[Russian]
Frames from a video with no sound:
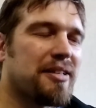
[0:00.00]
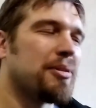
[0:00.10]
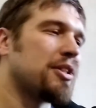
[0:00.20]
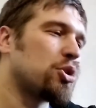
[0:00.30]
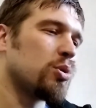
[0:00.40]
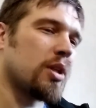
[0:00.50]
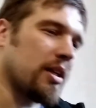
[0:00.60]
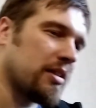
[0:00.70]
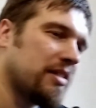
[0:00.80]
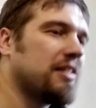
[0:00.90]
Это была
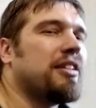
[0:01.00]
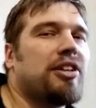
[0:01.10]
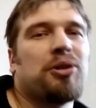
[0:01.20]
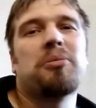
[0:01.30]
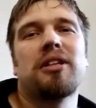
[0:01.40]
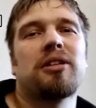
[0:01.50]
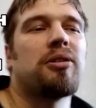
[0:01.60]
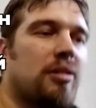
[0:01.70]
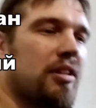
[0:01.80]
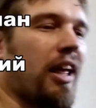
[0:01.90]
шутка. Не об
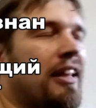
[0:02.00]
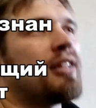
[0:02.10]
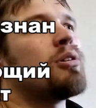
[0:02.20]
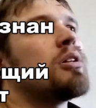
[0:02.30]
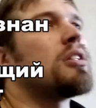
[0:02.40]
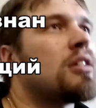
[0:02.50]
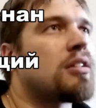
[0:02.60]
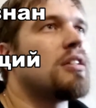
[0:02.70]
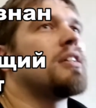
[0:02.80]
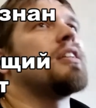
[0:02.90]
НЛО. НЛО это
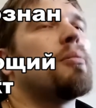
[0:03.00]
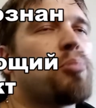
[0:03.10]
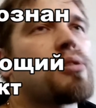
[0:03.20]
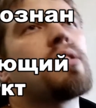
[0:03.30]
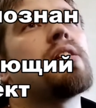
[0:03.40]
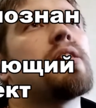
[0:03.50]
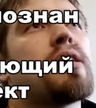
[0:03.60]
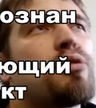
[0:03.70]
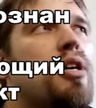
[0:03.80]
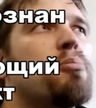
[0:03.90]
неопознанный
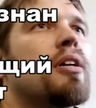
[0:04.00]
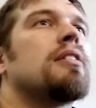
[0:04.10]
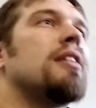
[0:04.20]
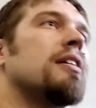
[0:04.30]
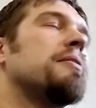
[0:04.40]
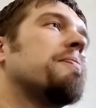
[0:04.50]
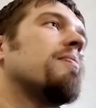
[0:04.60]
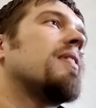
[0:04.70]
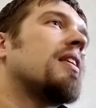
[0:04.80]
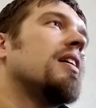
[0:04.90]
летающий объект, так?
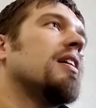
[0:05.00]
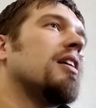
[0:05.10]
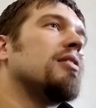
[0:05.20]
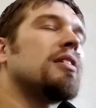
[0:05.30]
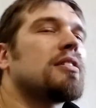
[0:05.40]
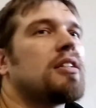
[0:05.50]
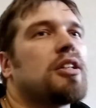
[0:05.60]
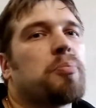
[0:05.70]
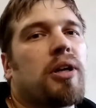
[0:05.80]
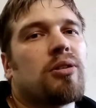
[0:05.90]
А у нас
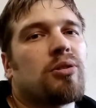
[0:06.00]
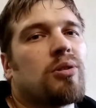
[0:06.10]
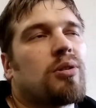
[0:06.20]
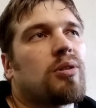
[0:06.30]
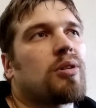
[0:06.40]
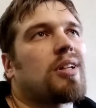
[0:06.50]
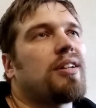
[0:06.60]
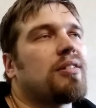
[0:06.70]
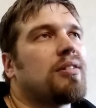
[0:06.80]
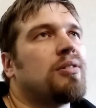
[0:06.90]
речь пойдет,
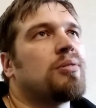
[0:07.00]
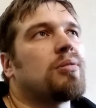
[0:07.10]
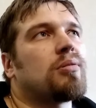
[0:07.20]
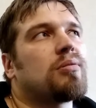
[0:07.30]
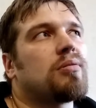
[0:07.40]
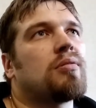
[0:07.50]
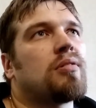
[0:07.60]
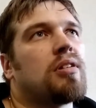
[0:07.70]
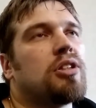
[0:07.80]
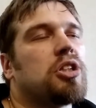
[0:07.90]
ну,
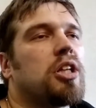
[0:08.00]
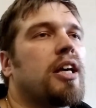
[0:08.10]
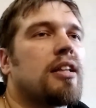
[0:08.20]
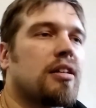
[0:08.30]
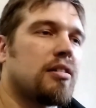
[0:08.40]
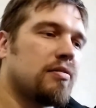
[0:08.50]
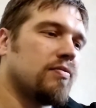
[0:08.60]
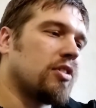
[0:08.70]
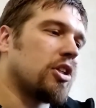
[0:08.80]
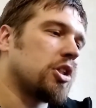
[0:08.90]
лично я так
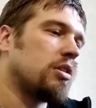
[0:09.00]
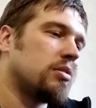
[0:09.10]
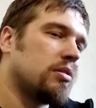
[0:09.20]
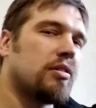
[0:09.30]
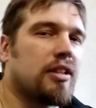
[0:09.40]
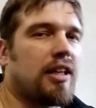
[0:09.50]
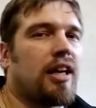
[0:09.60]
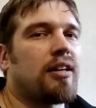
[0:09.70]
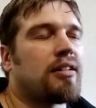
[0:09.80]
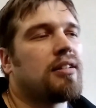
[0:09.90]
выражаюсь, это
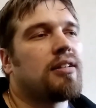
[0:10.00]
я.